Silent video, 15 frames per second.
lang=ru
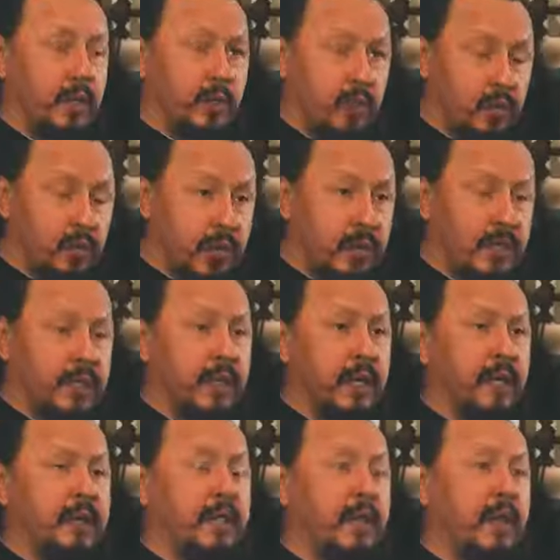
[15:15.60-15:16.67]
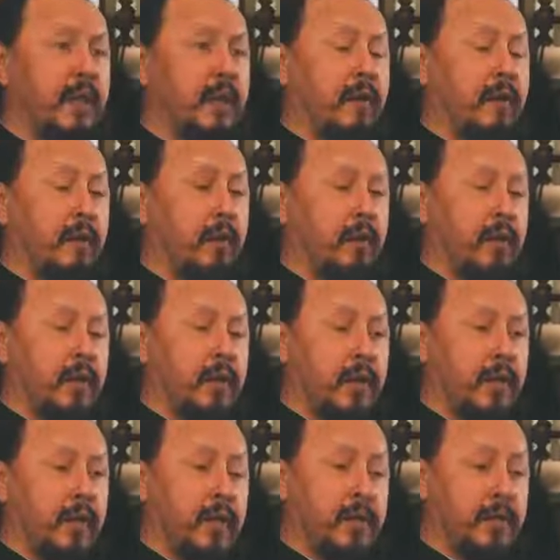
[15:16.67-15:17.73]
и другие старцы – вот
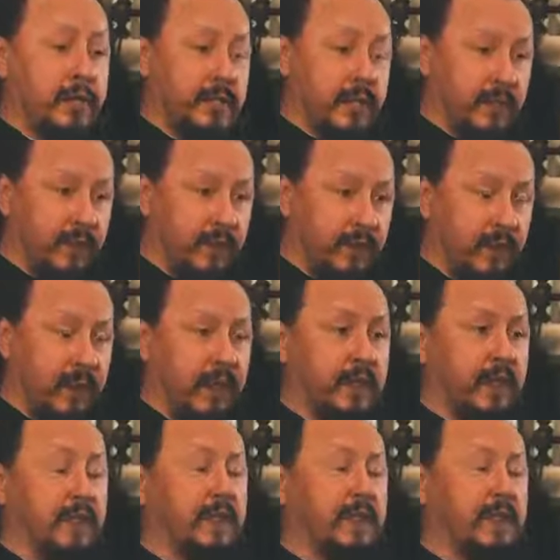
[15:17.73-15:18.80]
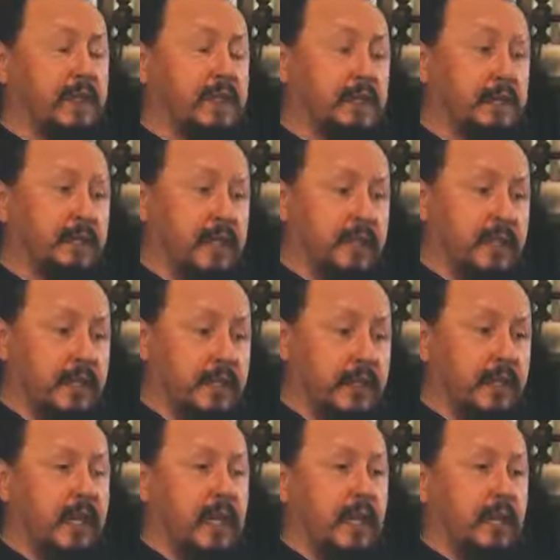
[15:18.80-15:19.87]
а, отец Агафанкел, отец
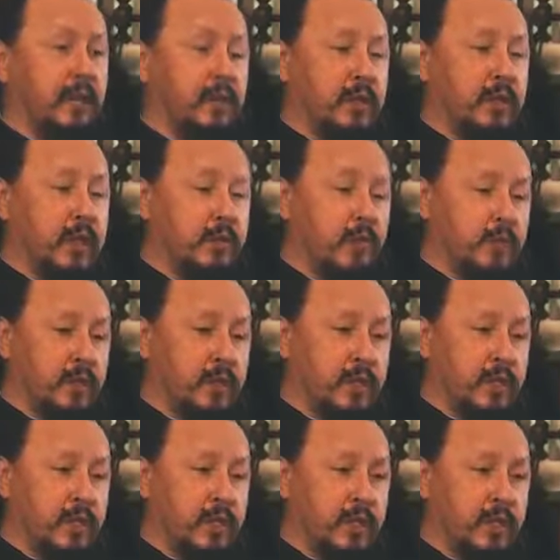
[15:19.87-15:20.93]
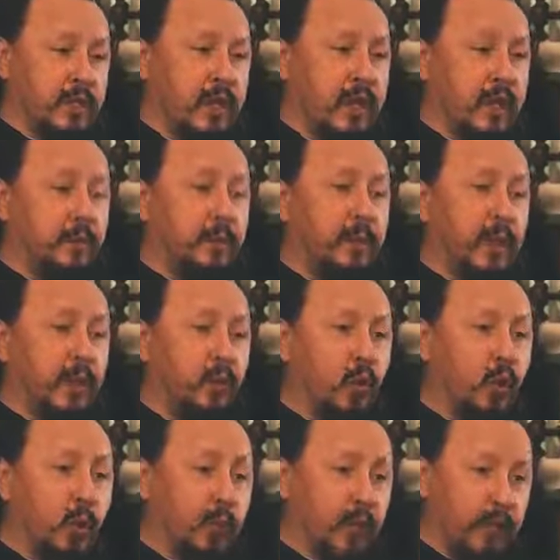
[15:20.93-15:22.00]
Дамаскин, вот они очень, э, так сказать,
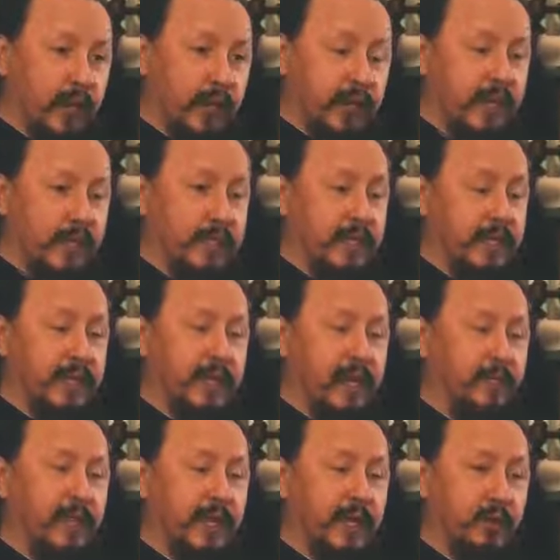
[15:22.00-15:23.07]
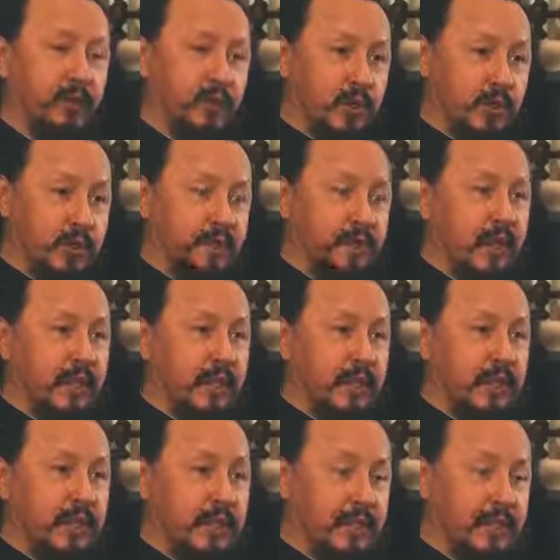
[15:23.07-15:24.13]
по-доброму относились к нам, молодежи,
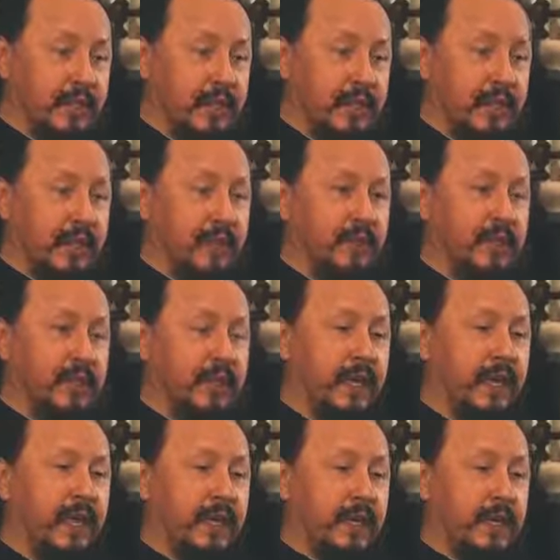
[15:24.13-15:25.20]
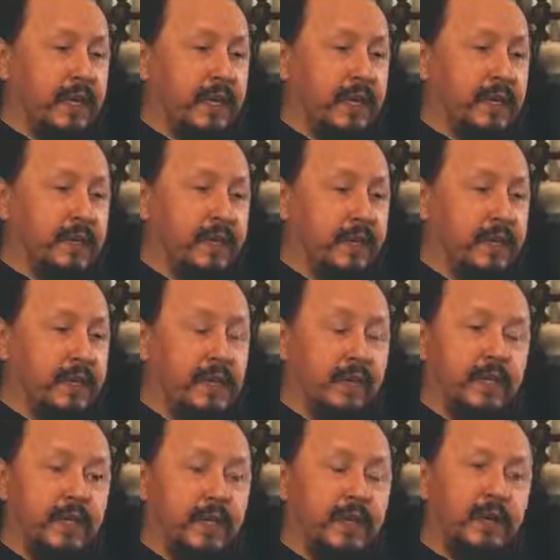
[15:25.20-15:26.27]
снисходительно. Они всегда, а, значит,
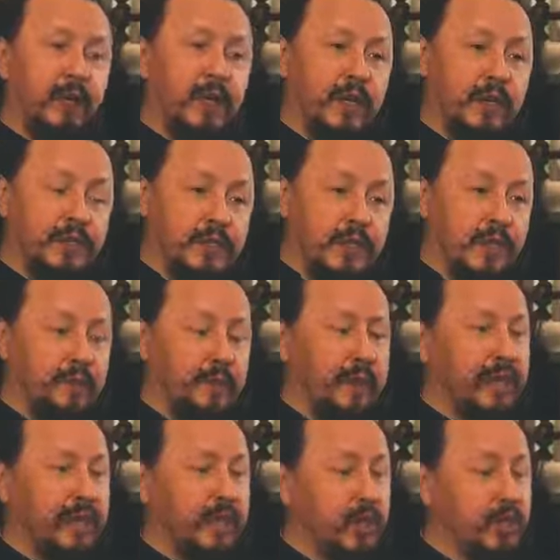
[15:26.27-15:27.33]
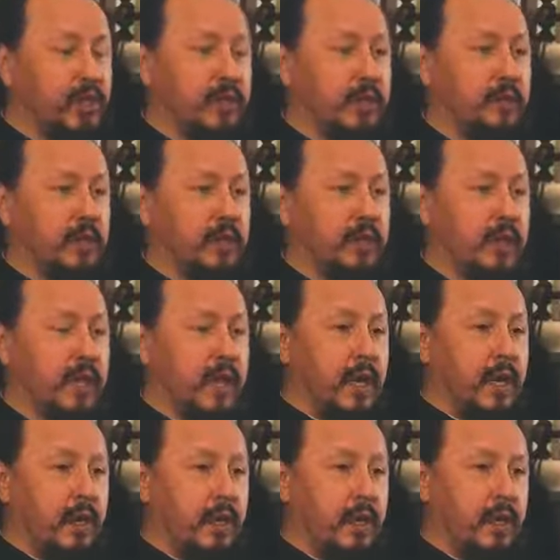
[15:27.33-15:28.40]
чем могли угостить, подарить чего-то.
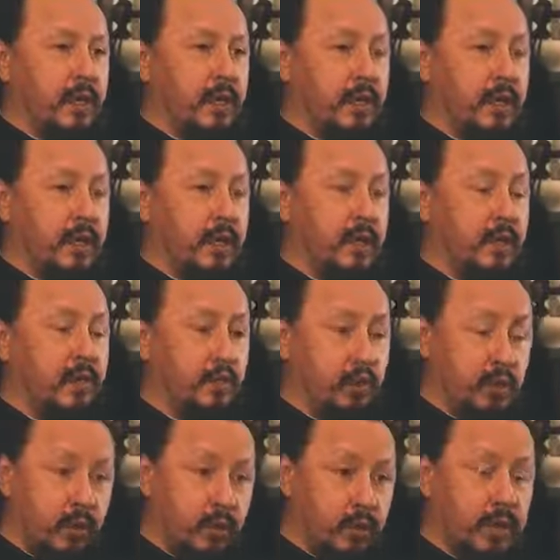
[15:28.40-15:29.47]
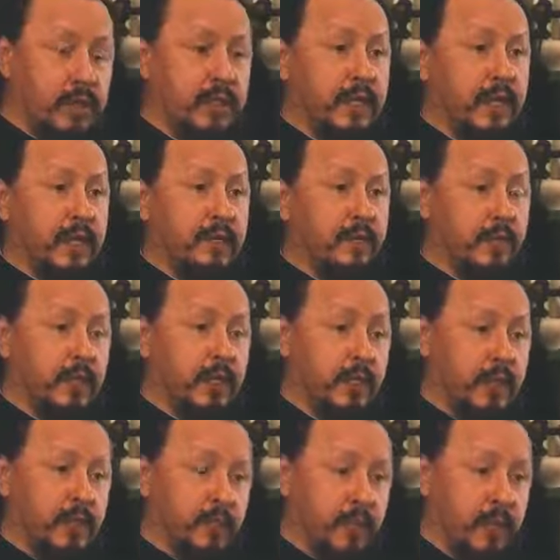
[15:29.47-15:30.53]
А, и, ну и другие старцы, вот,
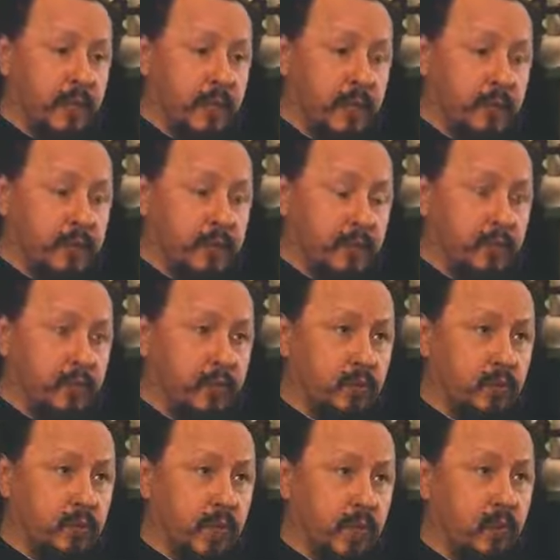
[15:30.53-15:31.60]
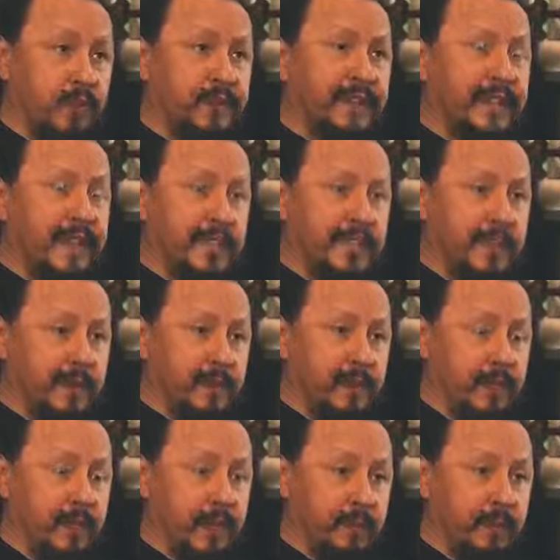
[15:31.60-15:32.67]
а, а ну такого тесно
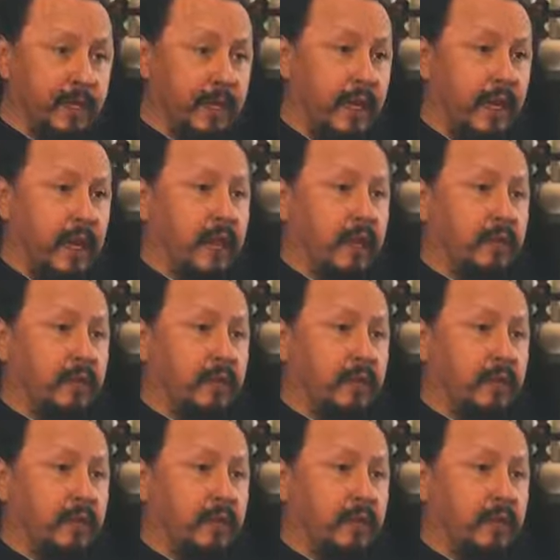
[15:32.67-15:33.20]
вообще не было.